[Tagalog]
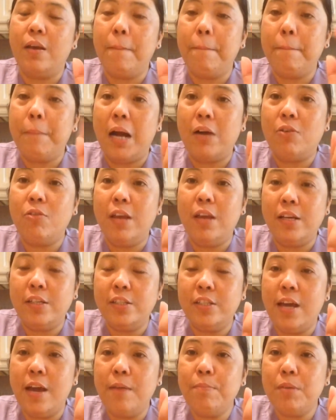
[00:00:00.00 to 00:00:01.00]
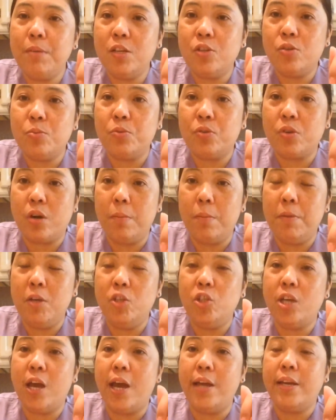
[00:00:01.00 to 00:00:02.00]
bago lang dyan, please subscribe
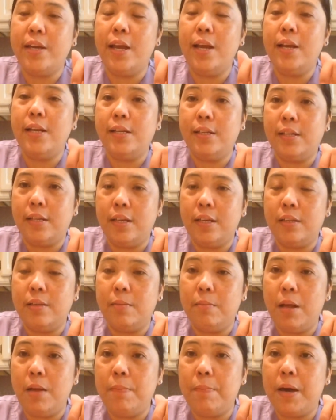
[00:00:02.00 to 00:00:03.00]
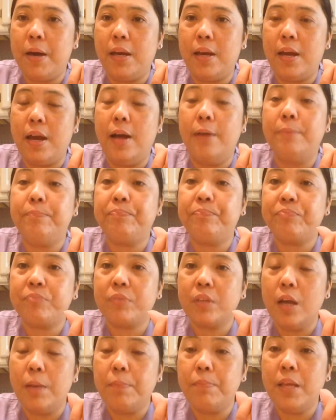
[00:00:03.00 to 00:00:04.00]
my channel and click the bell para
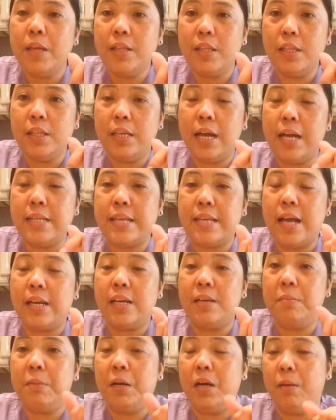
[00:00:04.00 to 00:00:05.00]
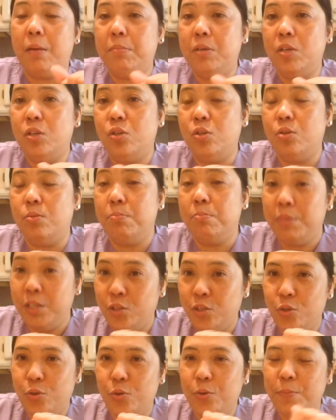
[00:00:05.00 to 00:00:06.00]
updated ka sa aking mga
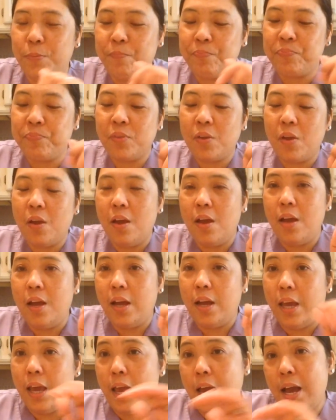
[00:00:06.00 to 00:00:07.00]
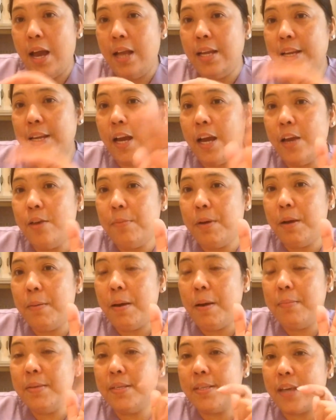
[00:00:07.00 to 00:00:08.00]
video. Kaya halina kayo mga
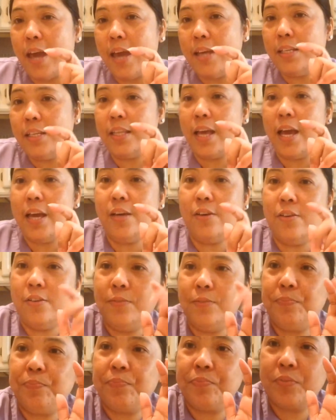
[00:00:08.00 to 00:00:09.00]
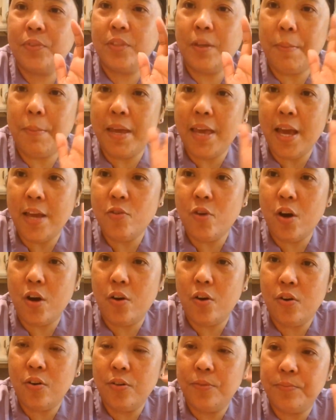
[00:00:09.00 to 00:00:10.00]
mamis, kain na tayo. Sabayan nyo
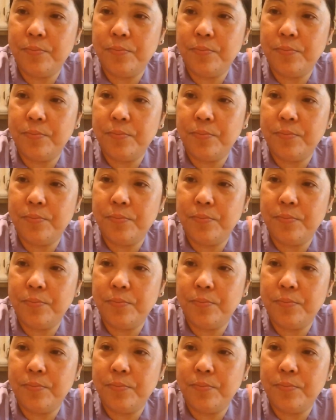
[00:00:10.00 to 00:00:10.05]
ako.